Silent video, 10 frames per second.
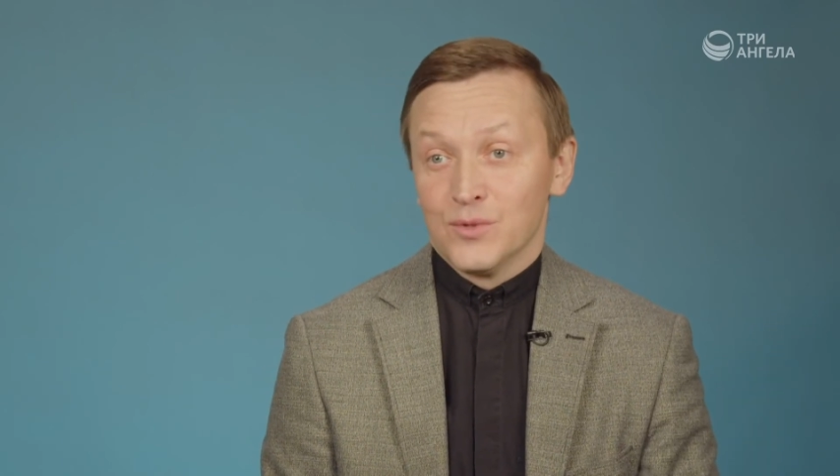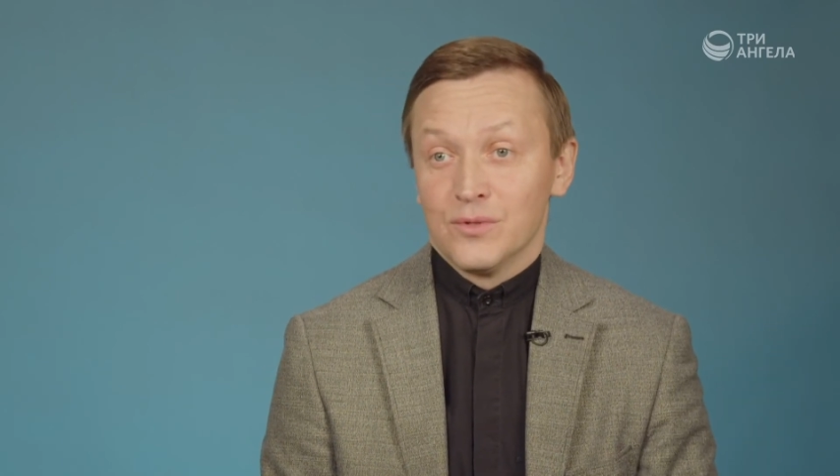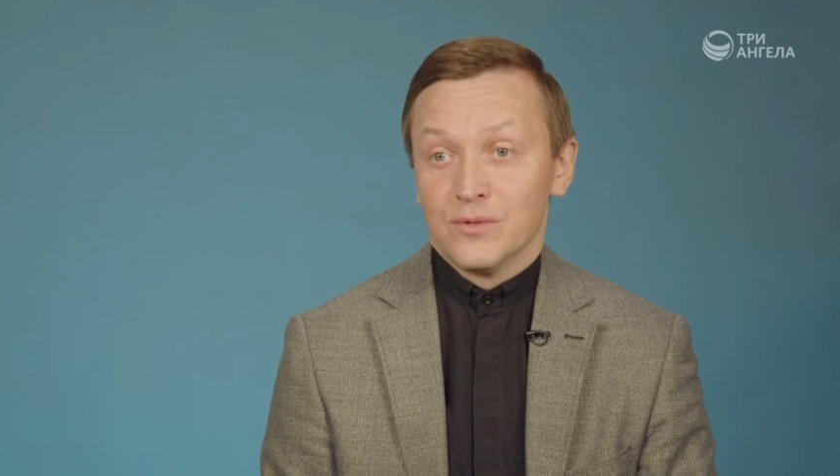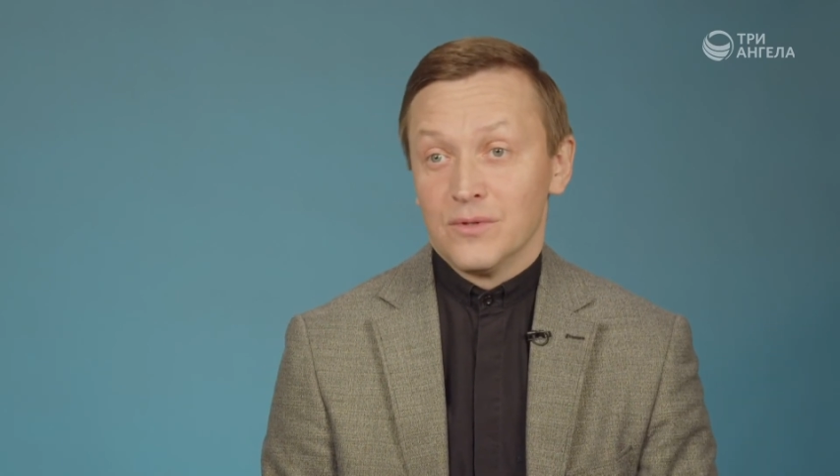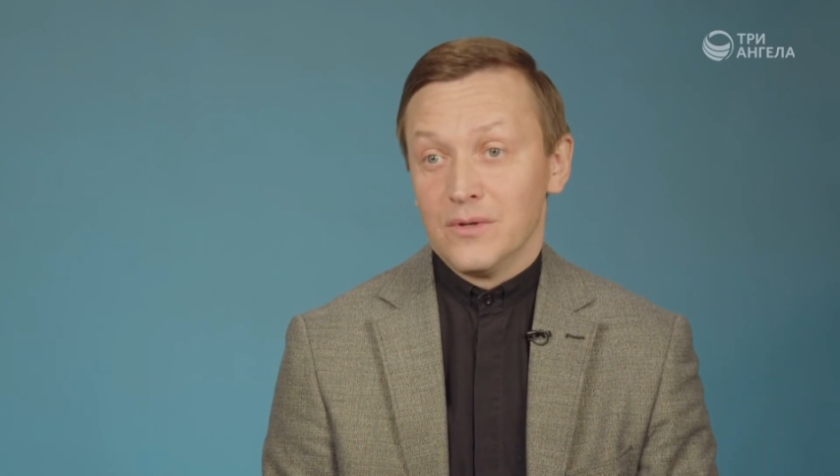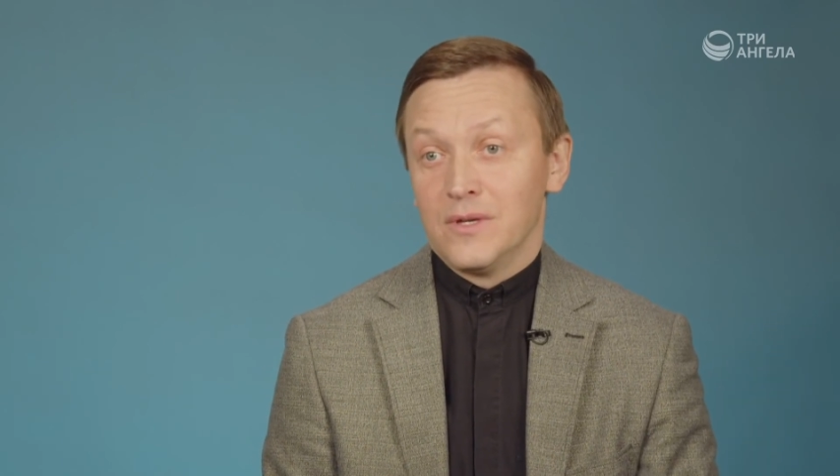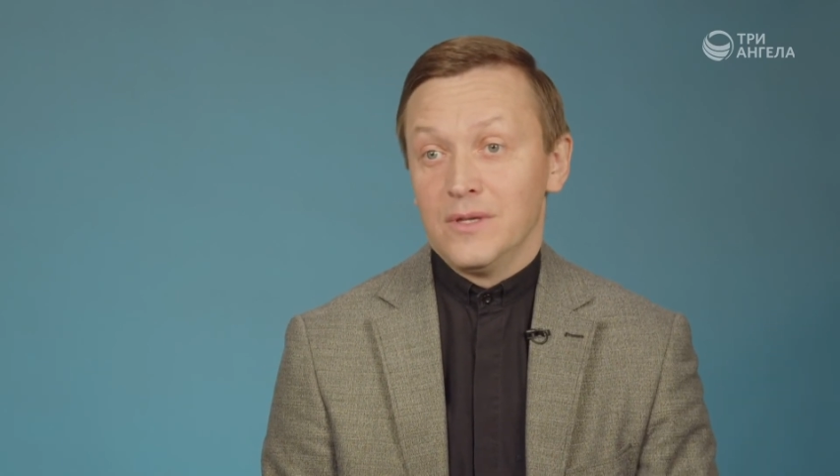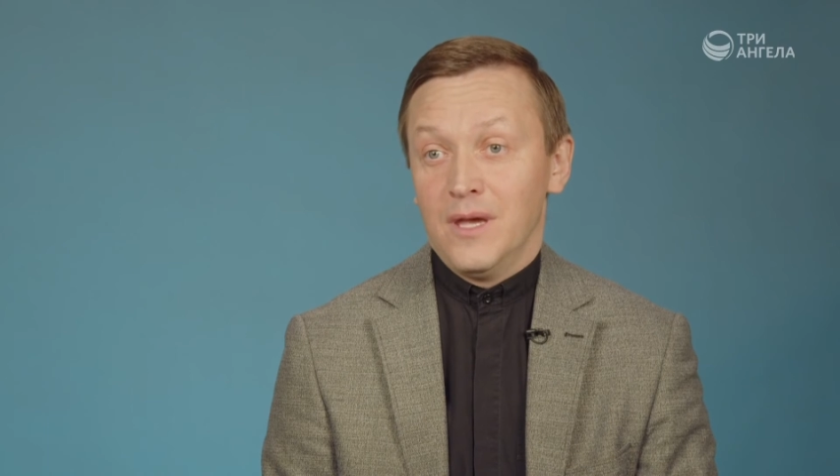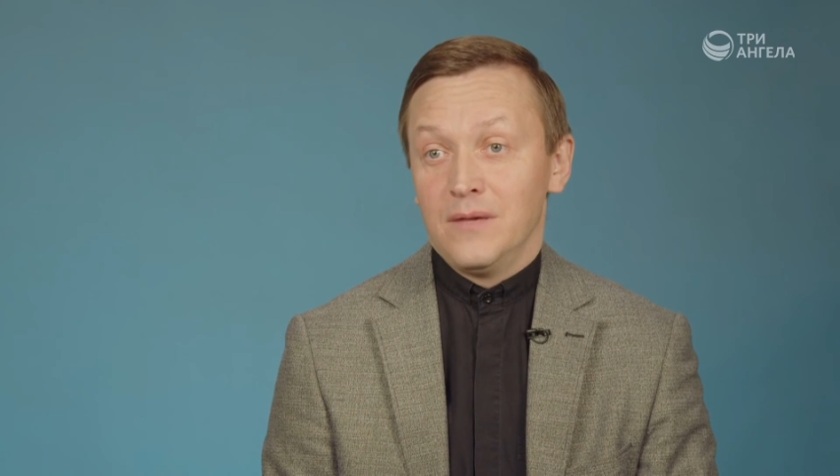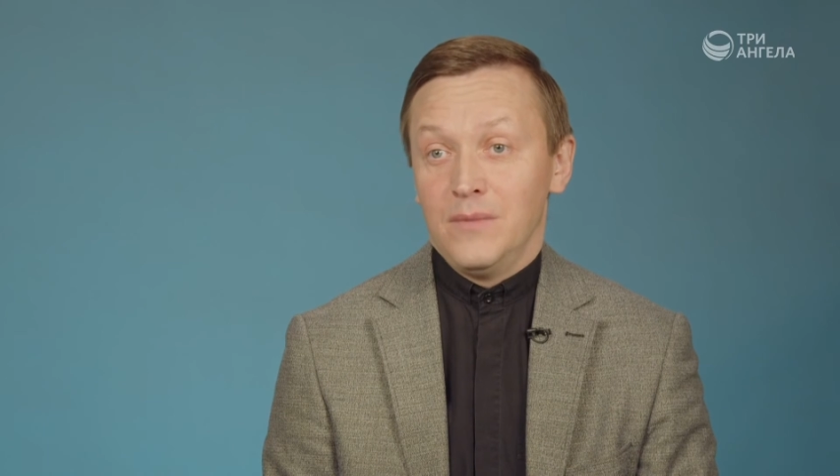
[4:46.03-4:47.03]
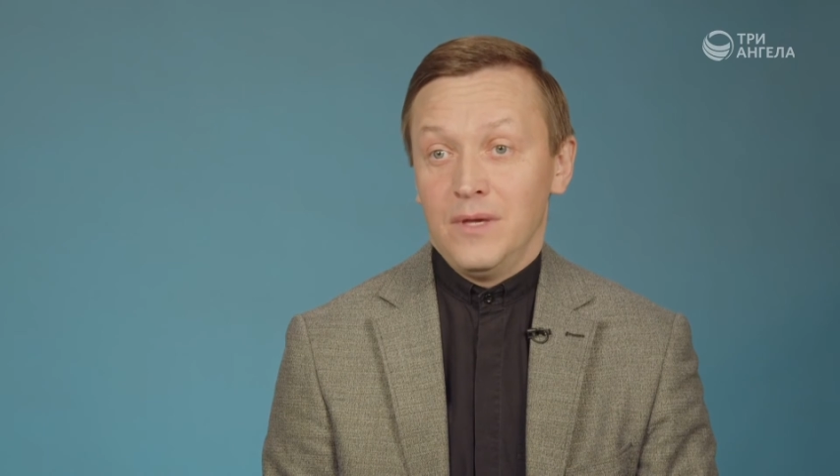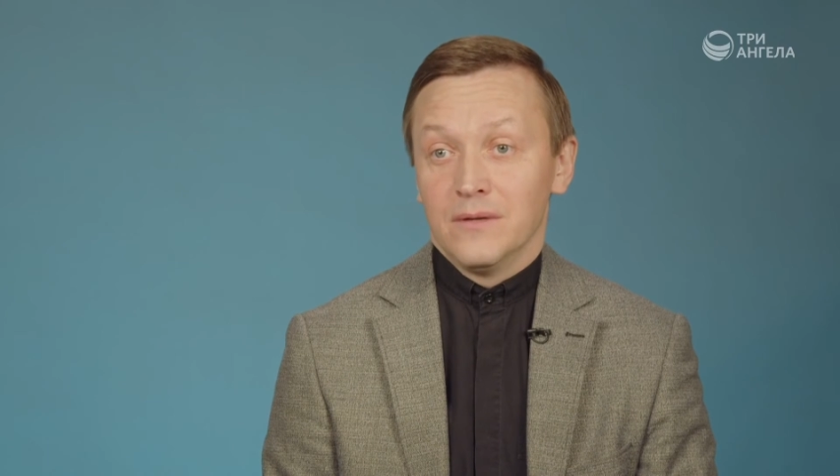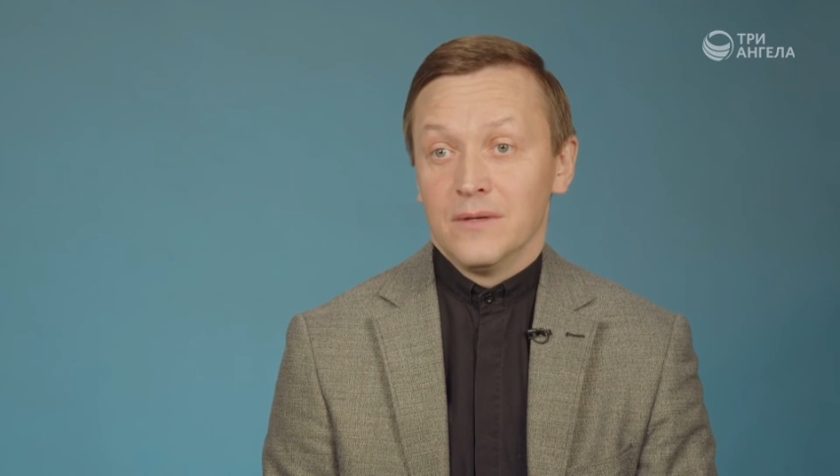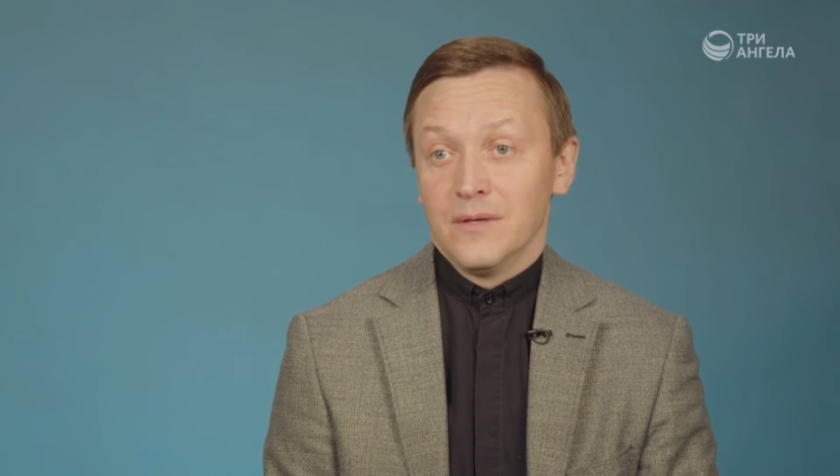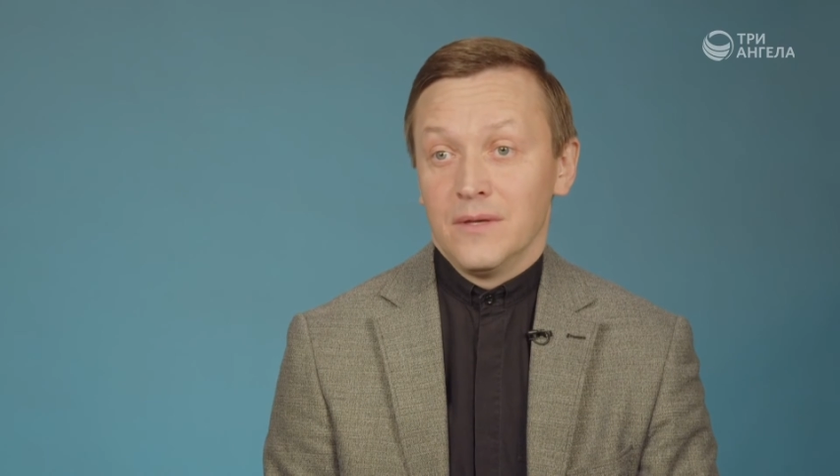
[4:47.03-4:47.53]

что только я, имею